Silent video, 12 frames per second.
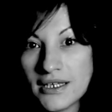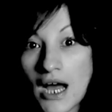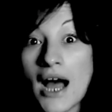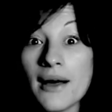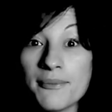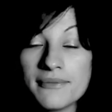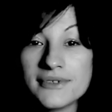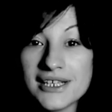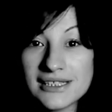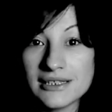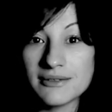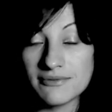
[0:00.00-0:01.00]
А,
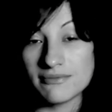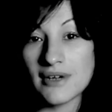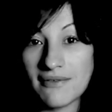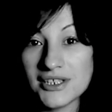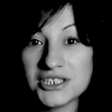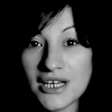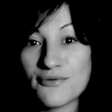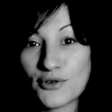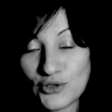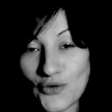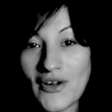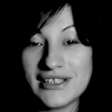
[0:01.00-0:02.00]
если овощная
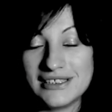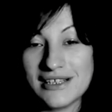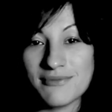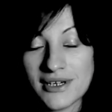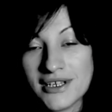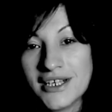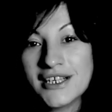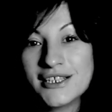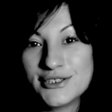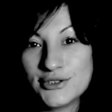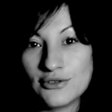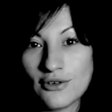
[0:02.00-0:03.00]
фруктовая тема,
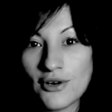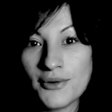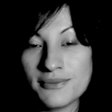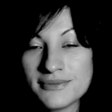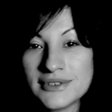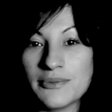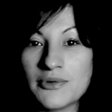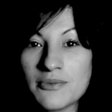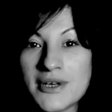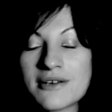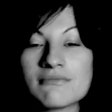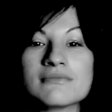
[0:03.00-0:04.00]
то,
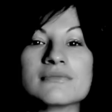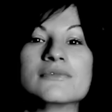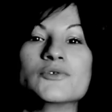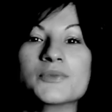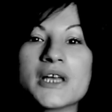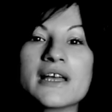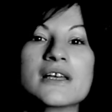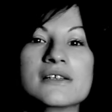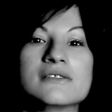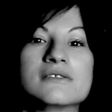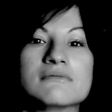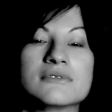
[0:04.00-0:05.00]
например, у меня
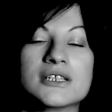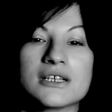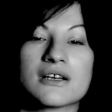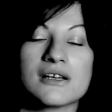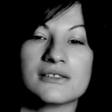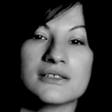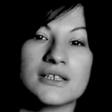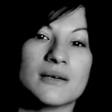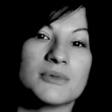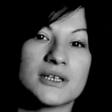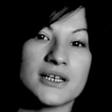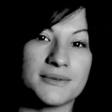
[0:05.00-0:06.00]
есть три красных
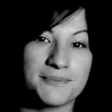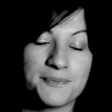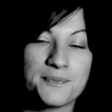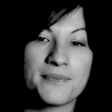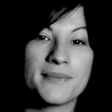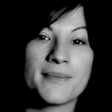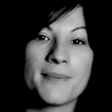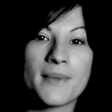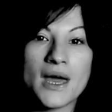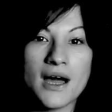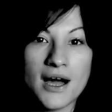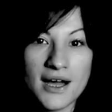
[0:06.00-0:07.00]
яблока,
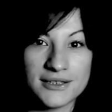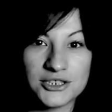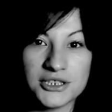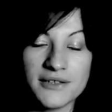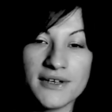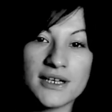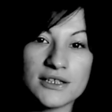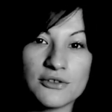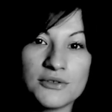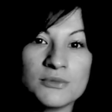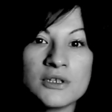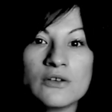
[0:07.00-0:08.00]
а человек,
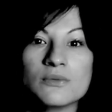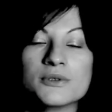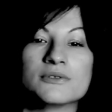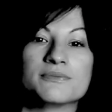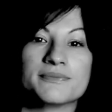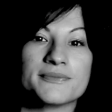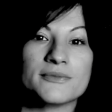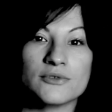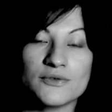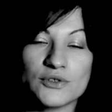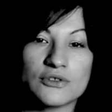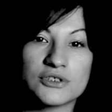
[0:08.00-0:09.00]
который меня любит, у
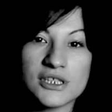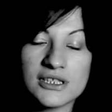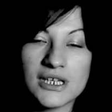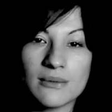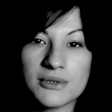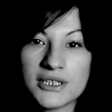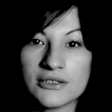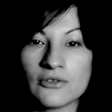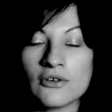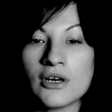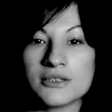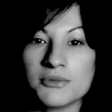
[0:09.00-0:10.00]
него тоже есть яблоки,
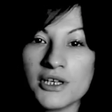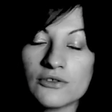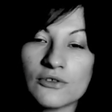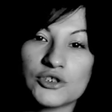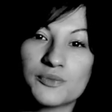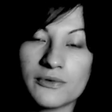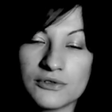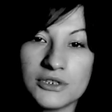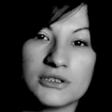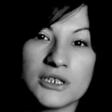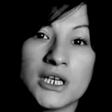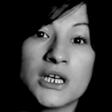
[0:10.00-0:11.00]
но от меня он хочет
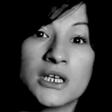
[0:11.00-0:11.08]
получить